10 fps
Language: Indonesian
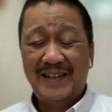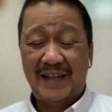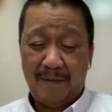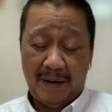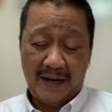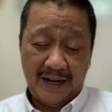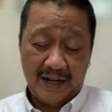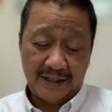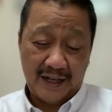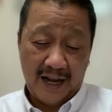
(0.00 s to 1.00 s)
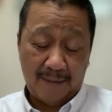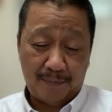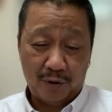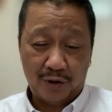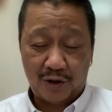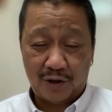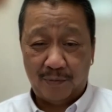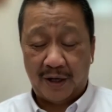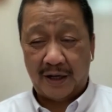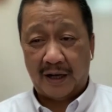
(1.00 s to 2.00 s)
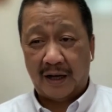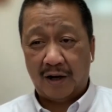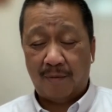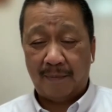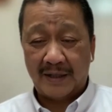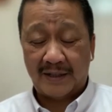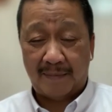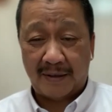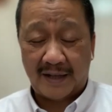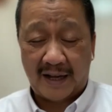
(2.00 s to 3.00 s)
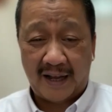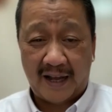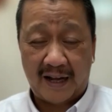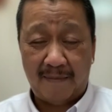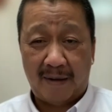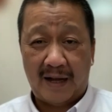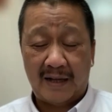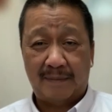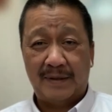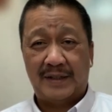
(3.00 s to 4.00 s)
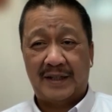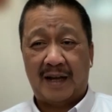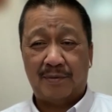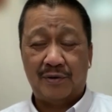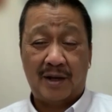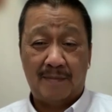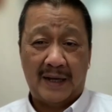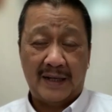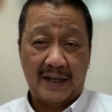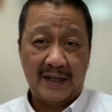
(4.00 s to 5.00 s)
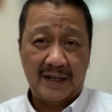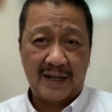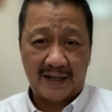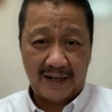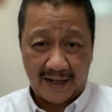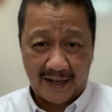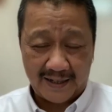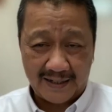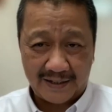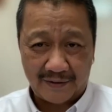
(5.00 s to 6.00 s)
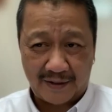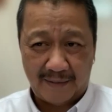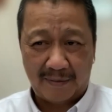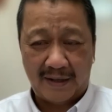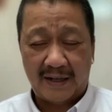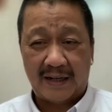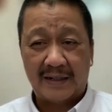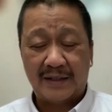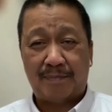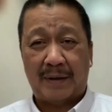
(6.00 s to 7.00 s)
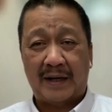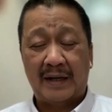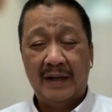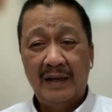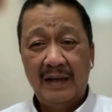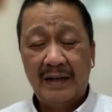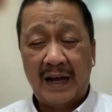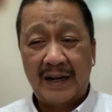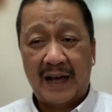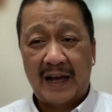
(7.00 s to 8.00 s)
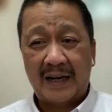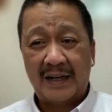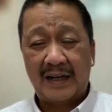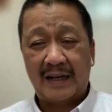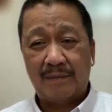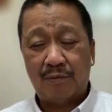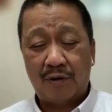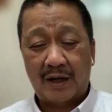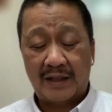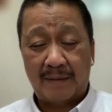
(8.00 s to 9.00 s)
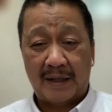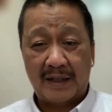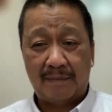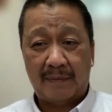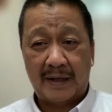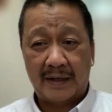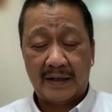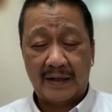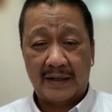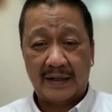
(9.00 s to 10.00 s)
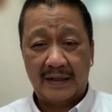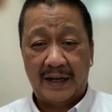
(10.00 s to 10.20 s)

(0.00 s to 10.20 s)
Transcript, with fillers: okay. Daripada Anda ke Singapura terus kemudian uh, ngomel sama saya agak mahal tapi di Singapura juga belanjanya gila-gilaan gitu kan hmm. mendingan spend dana Anda buat teman-teman uh,